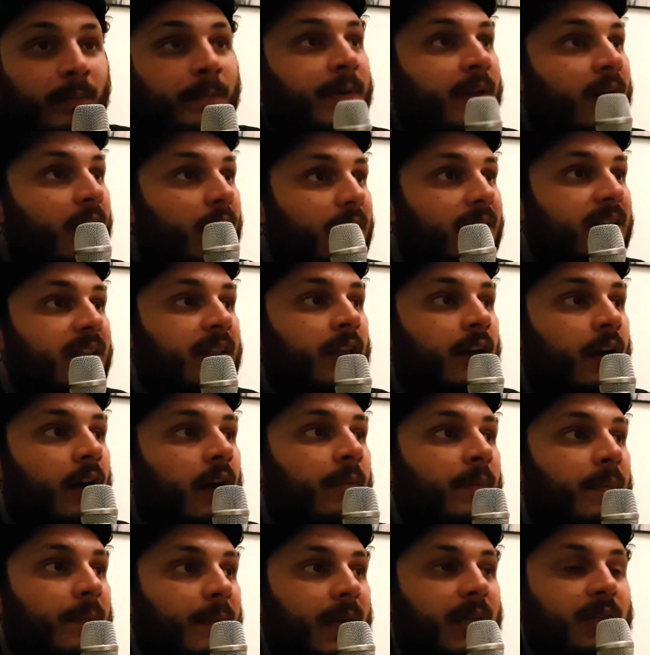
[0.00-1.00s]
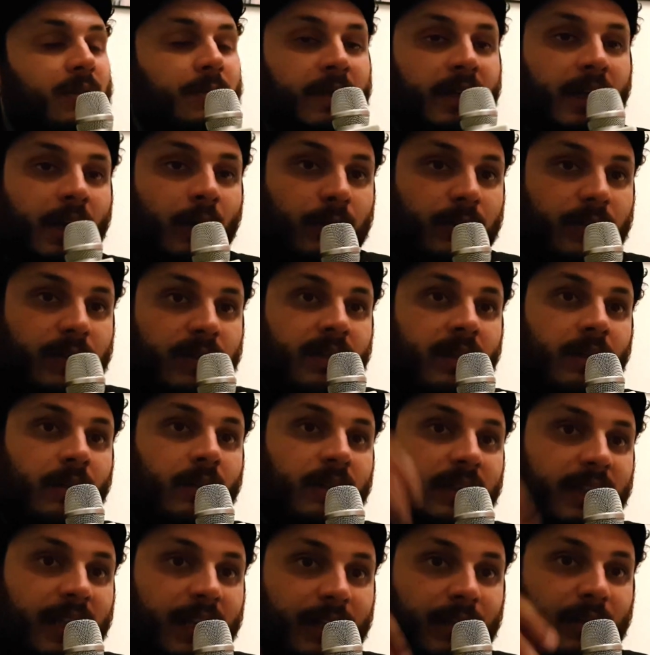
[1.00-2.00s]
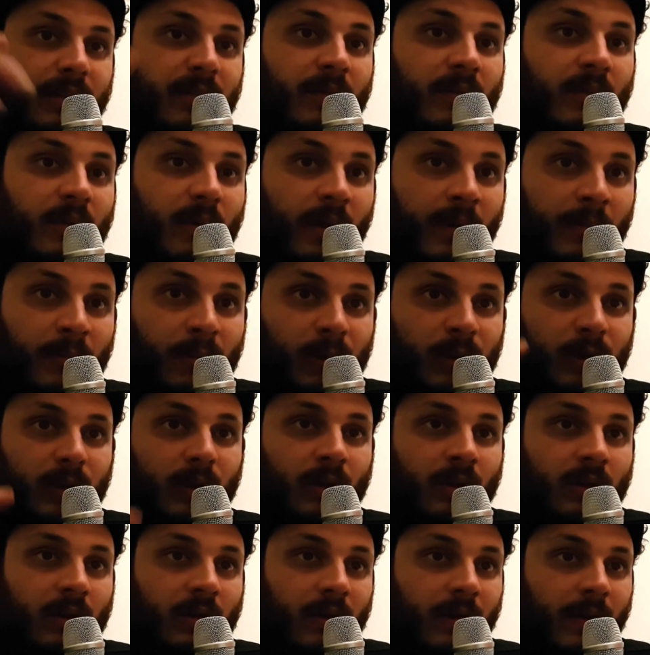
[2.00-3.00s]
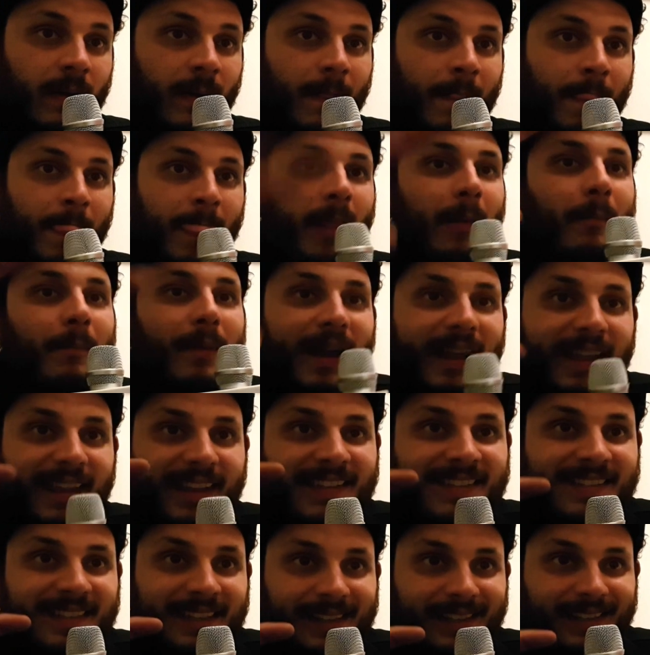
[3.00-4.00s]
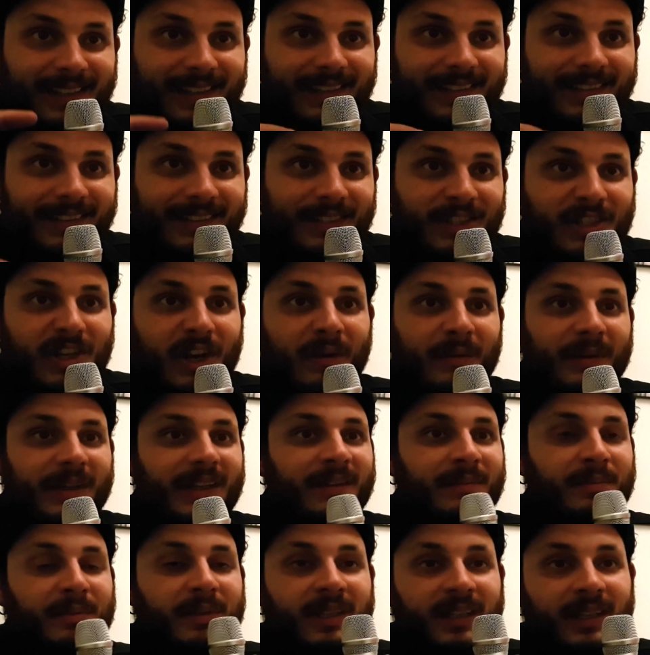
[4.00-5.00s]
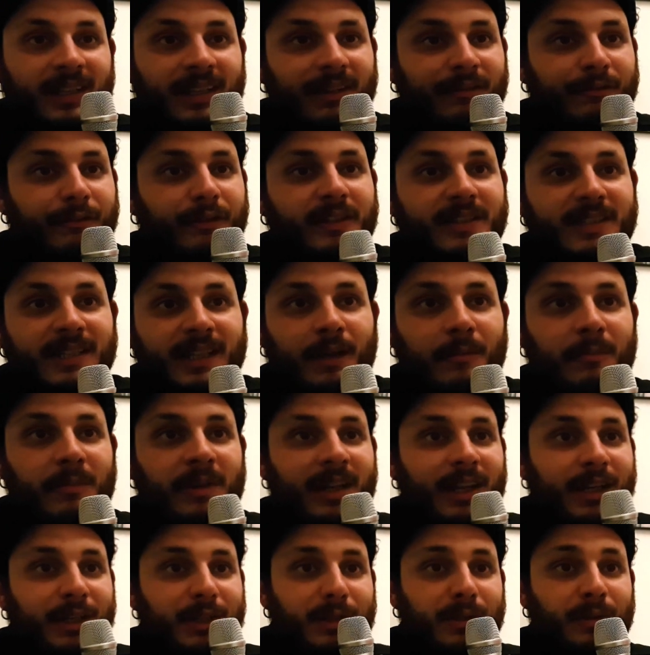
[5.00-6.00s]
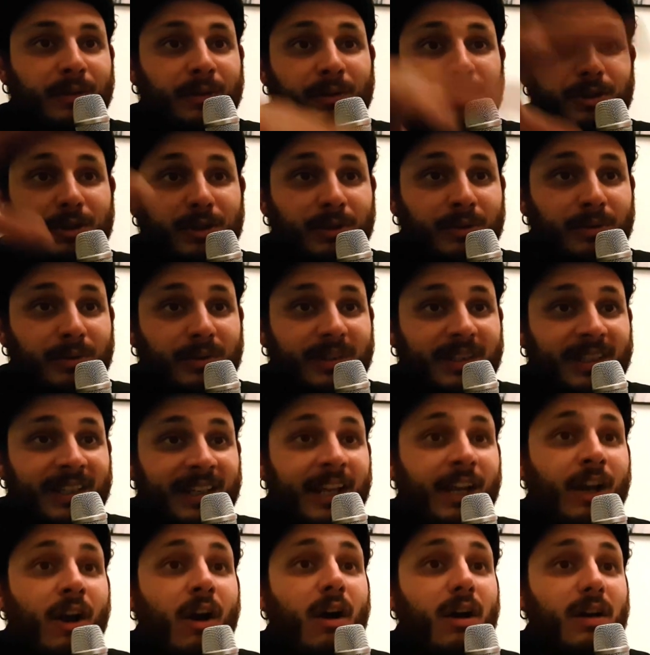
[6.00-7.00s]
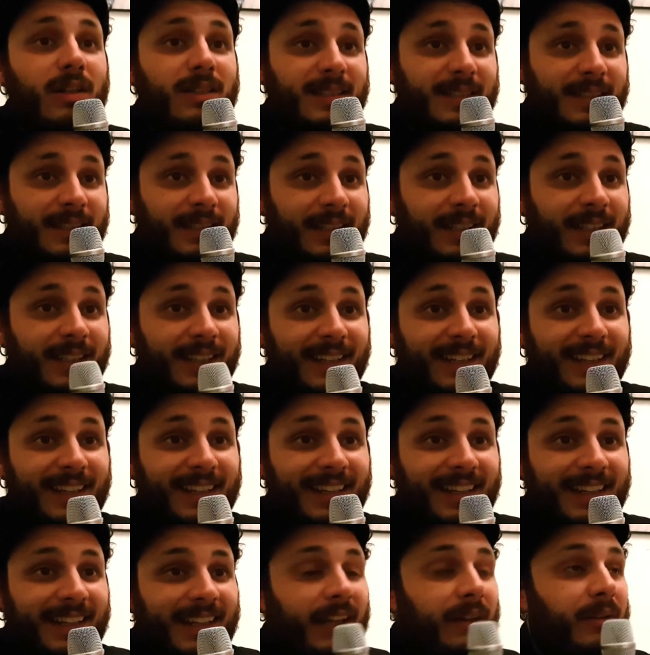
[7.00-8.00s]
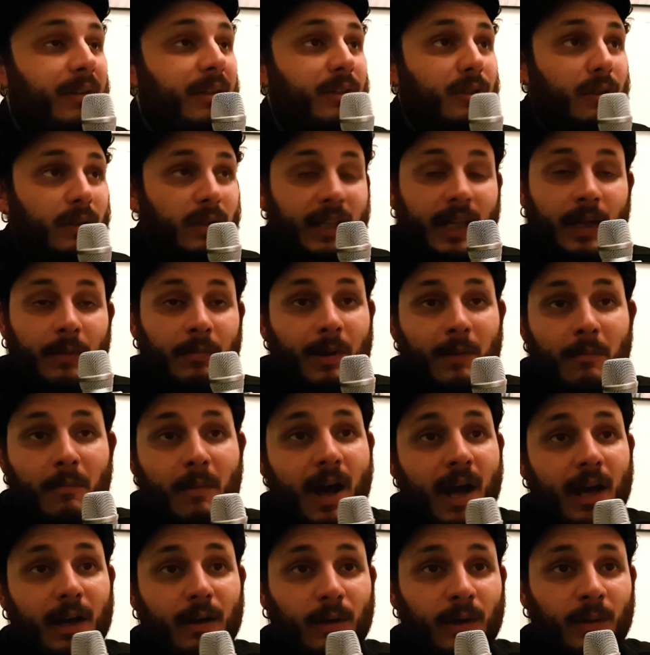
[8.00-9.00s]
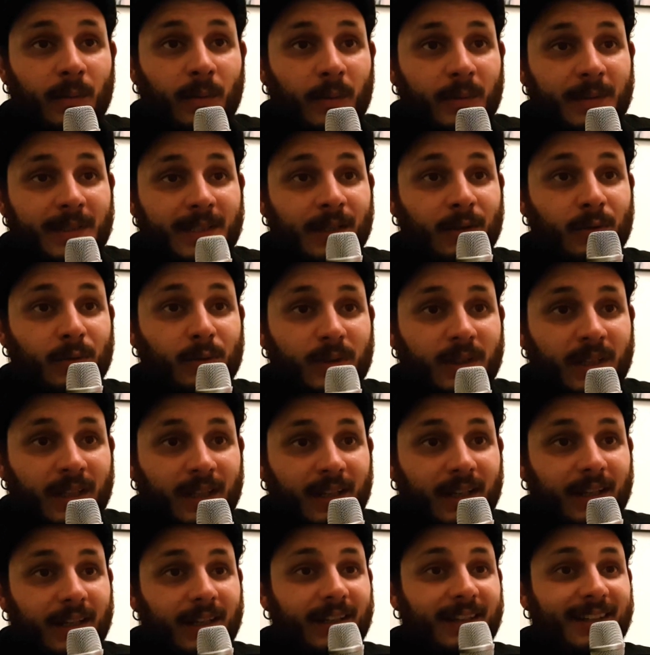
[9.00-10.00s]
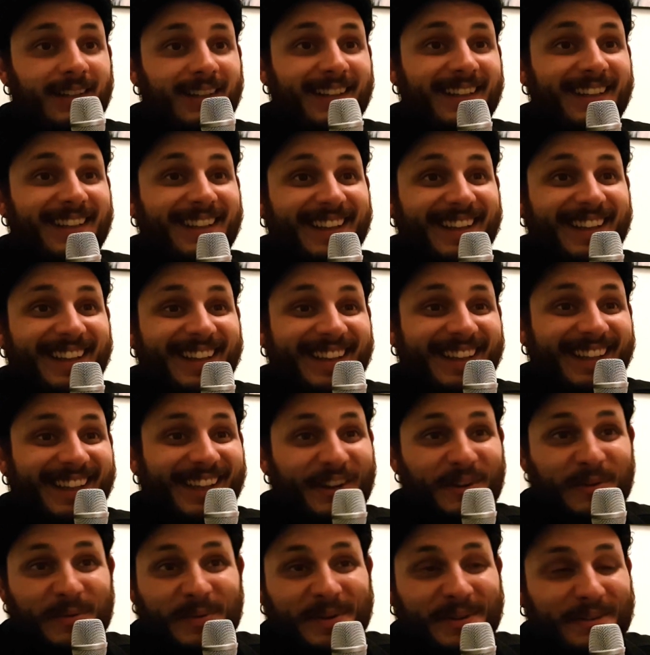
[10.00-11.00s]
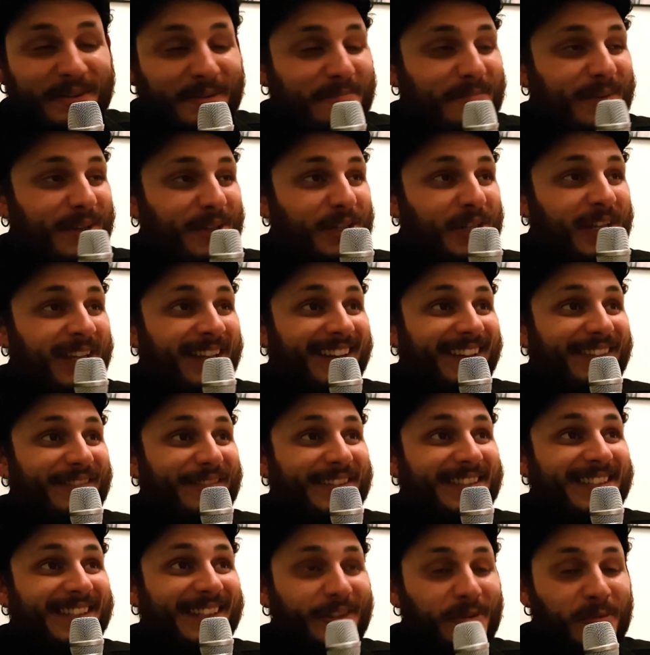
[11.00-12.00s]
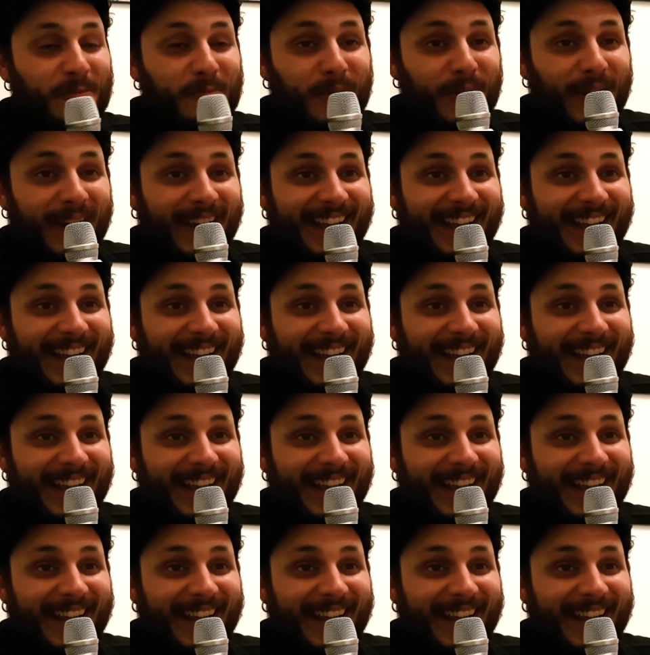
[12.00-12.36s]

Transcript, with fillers: Però ti dirò, mi piace perché Corso San Gottardo comunque è molto paese, diciamo, perché poi a forza di camminarci conosci tutti i negozi e quindi c'è il kebabaro che mo mi saluta, che comunque fa piacere, fa sentire un po' a